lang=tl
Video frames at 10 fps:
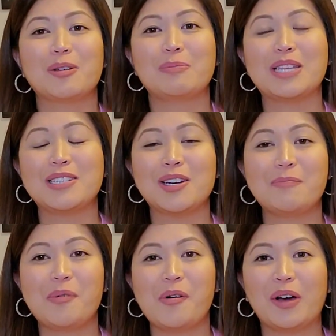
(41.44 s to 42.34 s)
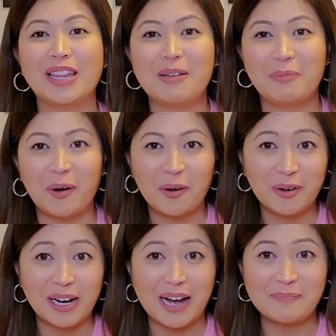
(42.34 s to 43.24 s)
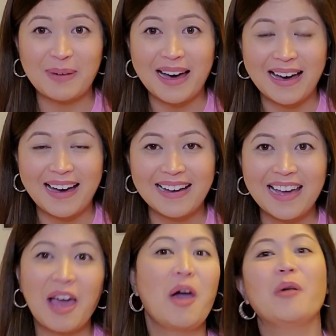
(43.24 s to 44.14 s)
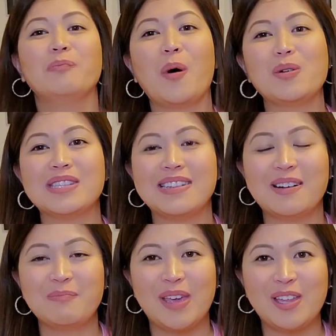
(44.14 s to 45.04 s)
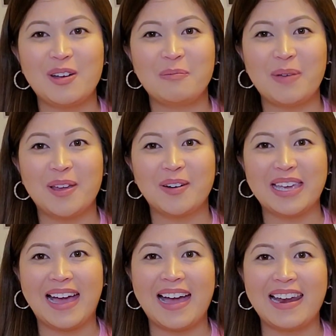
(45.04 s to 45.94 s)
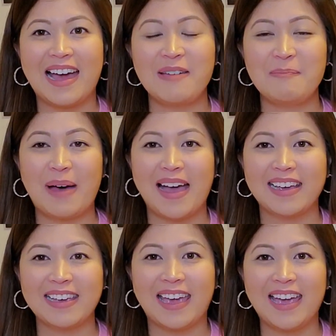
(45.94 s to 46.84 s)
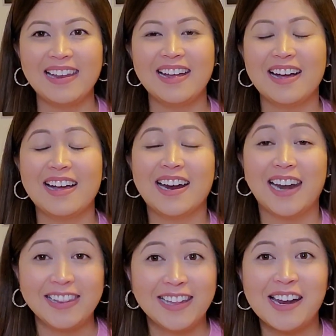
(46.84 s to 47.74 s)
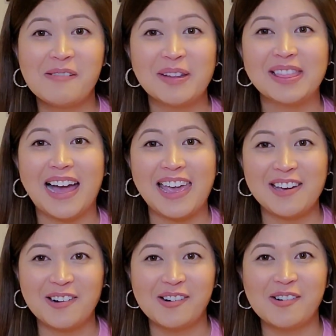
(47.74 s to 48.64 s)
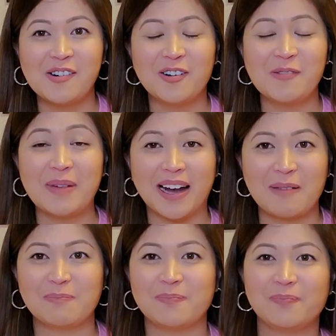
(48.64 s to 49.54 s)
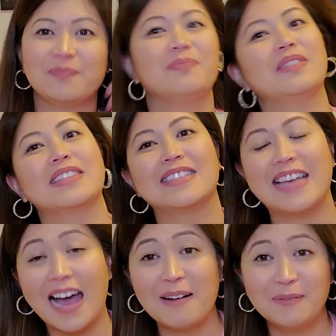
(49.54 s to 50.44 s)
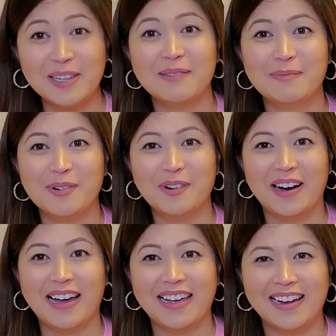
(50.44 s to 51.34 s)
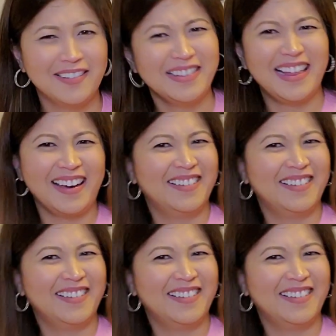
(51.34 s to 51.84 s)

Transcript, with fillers: So pasensya na po kung hindi po ako nakapag post ng video pero yan, I'm back again. Ready na naman tayong humarap sa hamon ng buhay. Ano da?